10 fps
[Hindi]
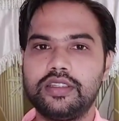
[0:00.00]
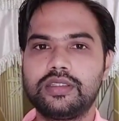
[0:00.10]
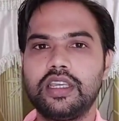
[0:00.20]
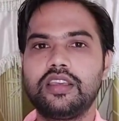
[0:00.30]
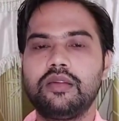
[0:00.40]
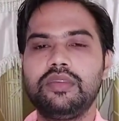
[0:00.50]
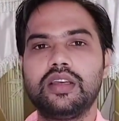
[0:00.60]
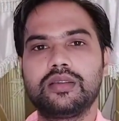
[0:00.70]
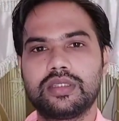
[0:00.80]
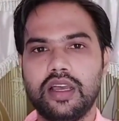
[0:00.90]
जिससे कि हम
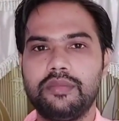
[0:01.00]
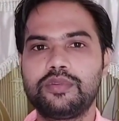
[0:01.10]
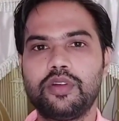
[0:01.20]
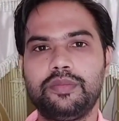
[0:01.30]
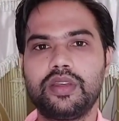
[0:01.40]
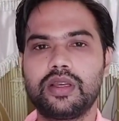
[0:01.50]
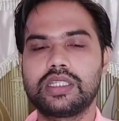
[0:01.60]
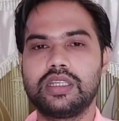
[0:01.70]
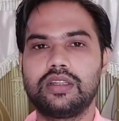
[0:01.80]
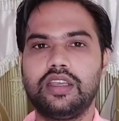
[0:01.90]
यह साफ तौर पर
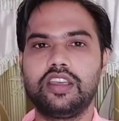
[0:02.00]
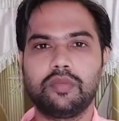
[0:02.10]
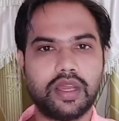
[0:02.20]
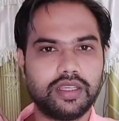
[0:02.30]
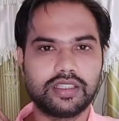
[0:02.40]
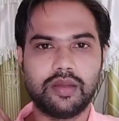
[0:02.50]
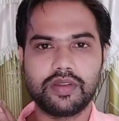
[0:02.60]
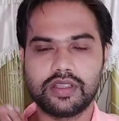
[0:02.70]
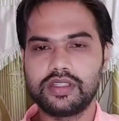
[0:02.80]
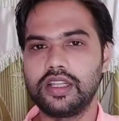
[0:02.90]
कह सकते हैं कि हमारी
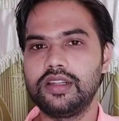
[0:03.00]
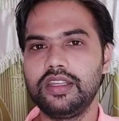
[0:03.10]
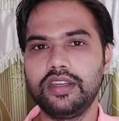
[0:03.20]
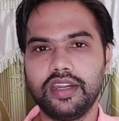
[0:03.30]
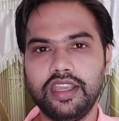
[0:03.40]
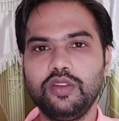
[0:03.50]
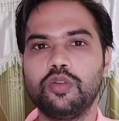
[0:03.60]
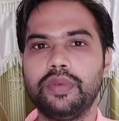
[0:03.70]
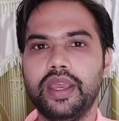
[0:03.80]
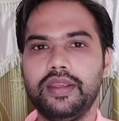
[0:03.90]
एग्ज़ामिनेशन जल्दी नहीं
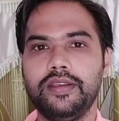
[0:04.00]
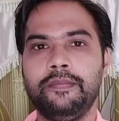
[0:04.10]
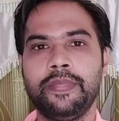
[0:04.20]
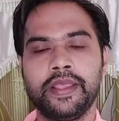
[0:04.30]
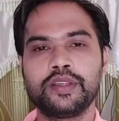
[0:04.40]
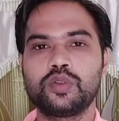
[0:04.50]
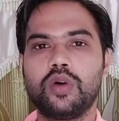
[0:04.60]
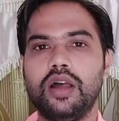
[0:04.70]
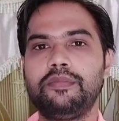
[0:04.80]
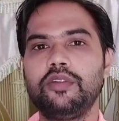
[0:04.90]
हो पाएगी सो
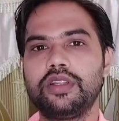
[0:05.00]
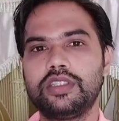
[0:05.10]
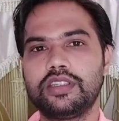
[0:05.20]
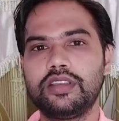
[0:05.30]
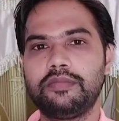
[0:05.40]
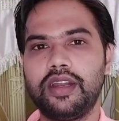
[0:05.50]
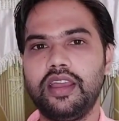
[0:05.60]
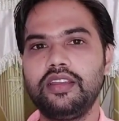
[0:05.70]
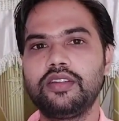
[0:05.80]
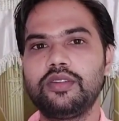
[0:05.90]
आप लोग अच्छे से
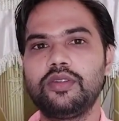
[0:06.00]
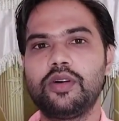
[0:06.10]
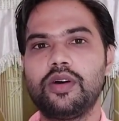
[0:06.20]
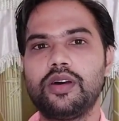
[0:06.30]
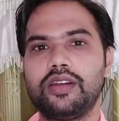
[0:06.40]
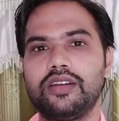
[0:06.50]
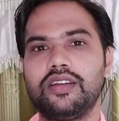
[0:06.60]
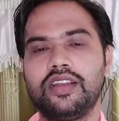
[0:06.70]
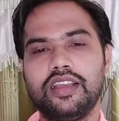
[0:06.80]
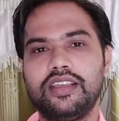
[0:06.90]
पढ़ाई करो और
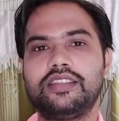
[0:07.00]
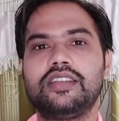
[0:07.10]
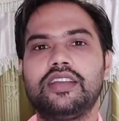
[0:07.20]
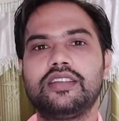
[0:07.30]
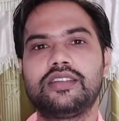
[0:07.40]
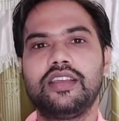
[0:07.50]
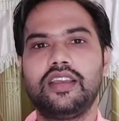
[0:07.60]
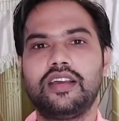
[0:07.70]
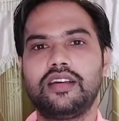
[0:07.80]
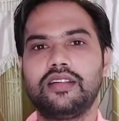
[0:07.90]
इसी तरह से
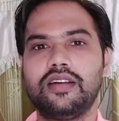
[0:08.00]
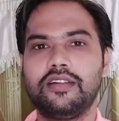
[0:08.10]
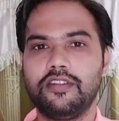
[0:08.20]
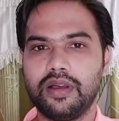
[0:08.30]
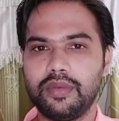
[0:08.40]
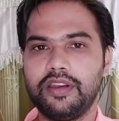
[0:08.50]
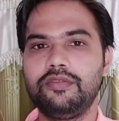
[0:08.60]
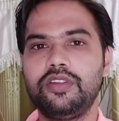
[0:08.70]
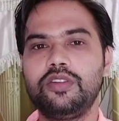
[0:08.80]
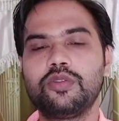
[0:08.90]
आ, हमारी
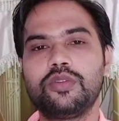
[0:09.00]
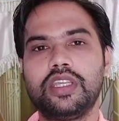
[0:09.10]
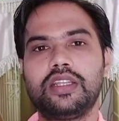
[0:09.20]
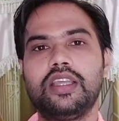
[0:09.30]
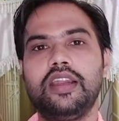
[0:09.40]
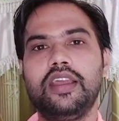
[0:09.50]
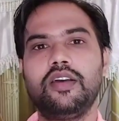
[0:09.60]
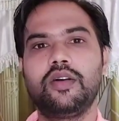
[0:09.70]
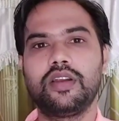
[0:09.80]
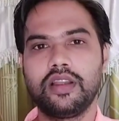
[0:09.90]
वीडियो को देखते रहें
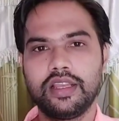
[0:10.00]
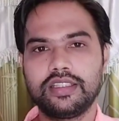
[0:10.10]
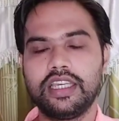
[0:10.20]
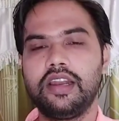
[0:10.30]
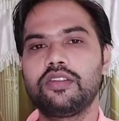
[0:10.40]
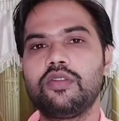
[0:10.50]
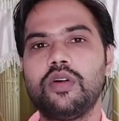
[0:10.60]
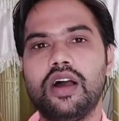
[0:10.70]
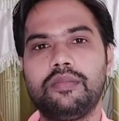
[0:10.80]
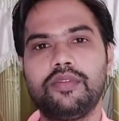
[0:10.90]
और चैनल को
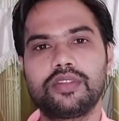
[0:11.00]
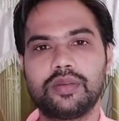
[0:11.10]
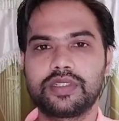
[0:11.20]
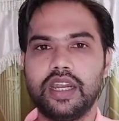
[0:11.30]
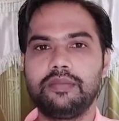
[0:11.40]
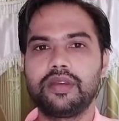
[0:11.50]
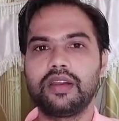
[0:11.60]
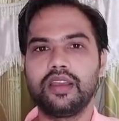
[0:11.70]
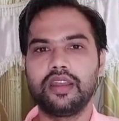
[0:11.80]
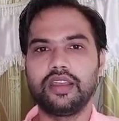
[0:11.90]
आप लोग सब्सक्राइब
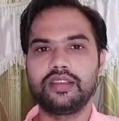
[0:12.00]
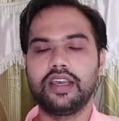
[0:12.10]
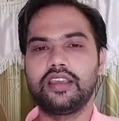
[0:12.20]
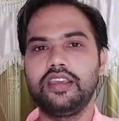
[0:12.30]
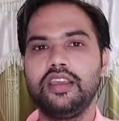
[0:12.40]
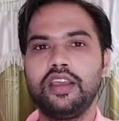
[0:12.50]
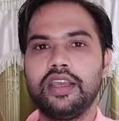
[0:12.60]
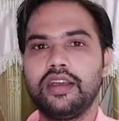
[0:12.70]
करके रखें ताकि